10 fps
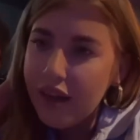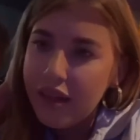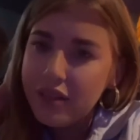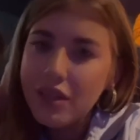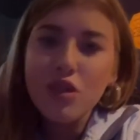
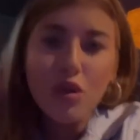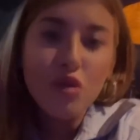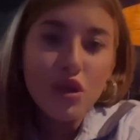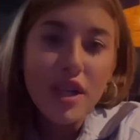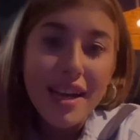E, no to to
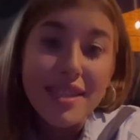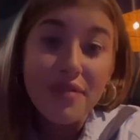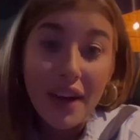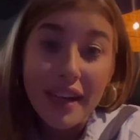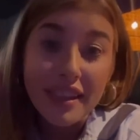już nie
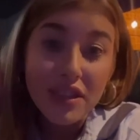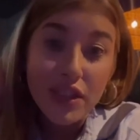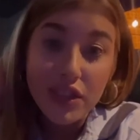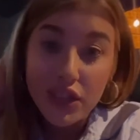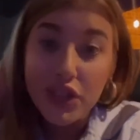jest fajne,
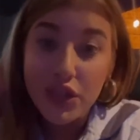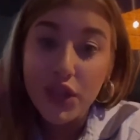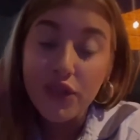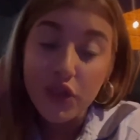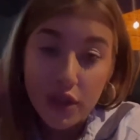gdzie ja się
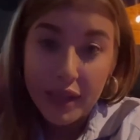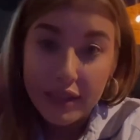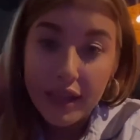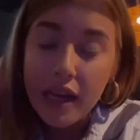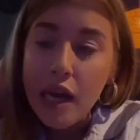nigdzie nie wtam
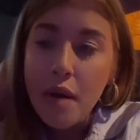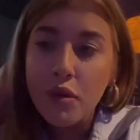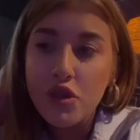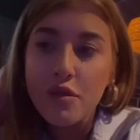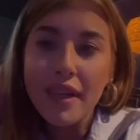paradę.
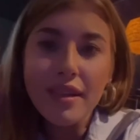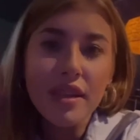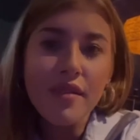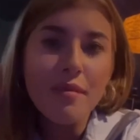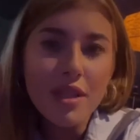Po czym ja
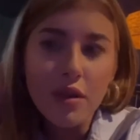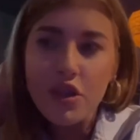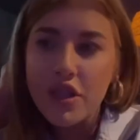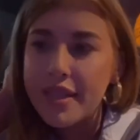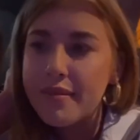nagrywam
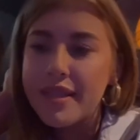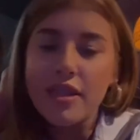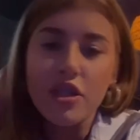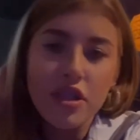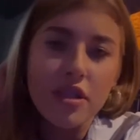story, że
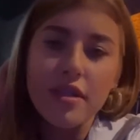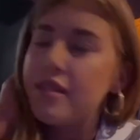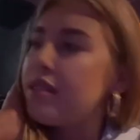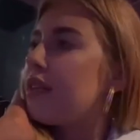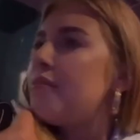jestem na
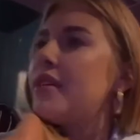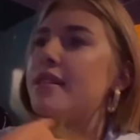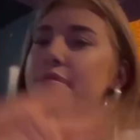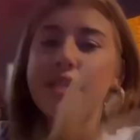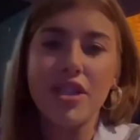szyzy, tam
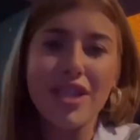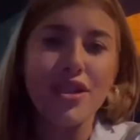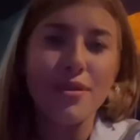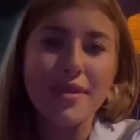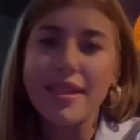jestem z
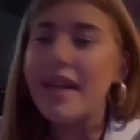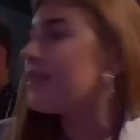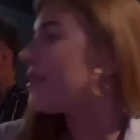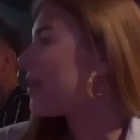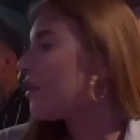rycerzem, z
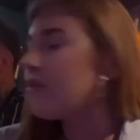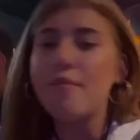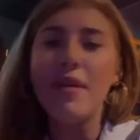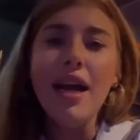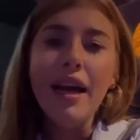Nel, z
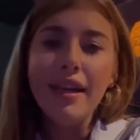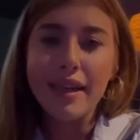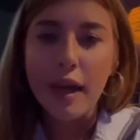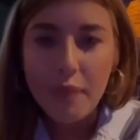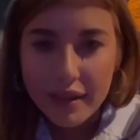Karłem
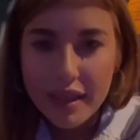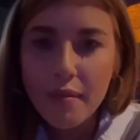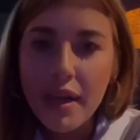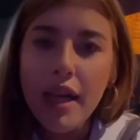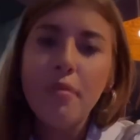i
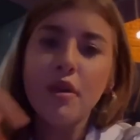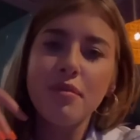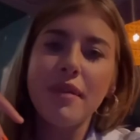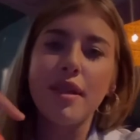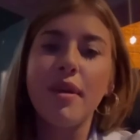Kabanem, po
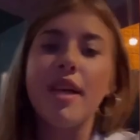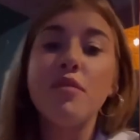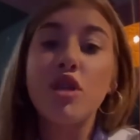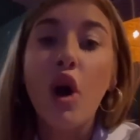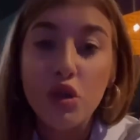czym ta
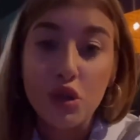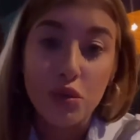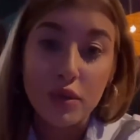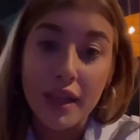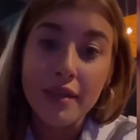typiara przychodzi
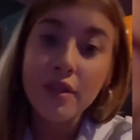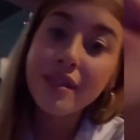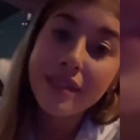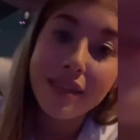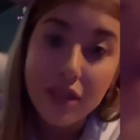tutaj. No
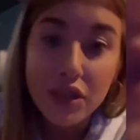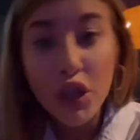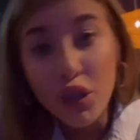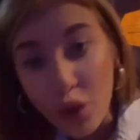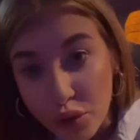i
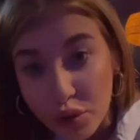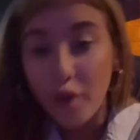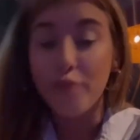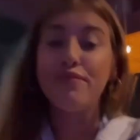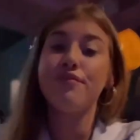zgadnijcie, kto
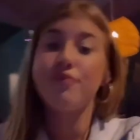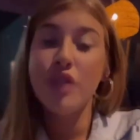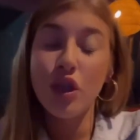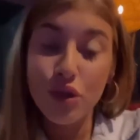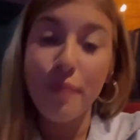to?
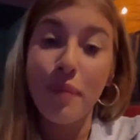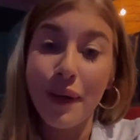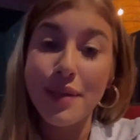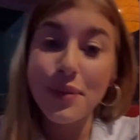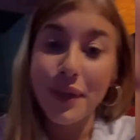Już Wam
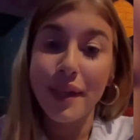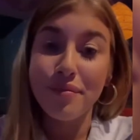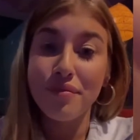pokazuję.